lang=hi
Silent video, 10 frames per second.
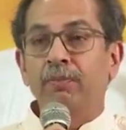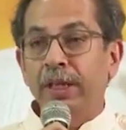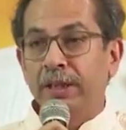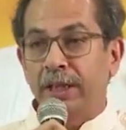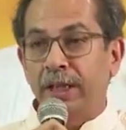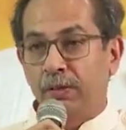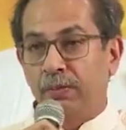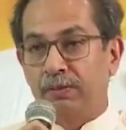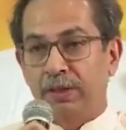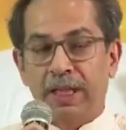छप्पन इंच का
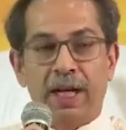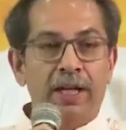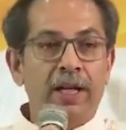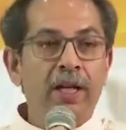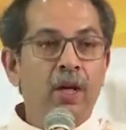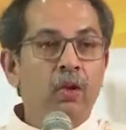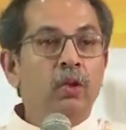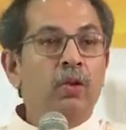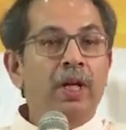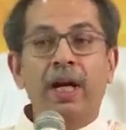जो सीना है
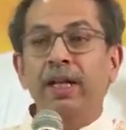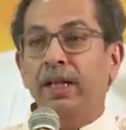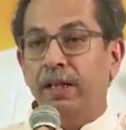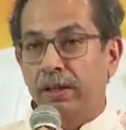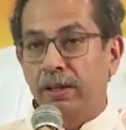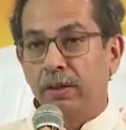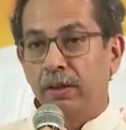उस वक्त कहां था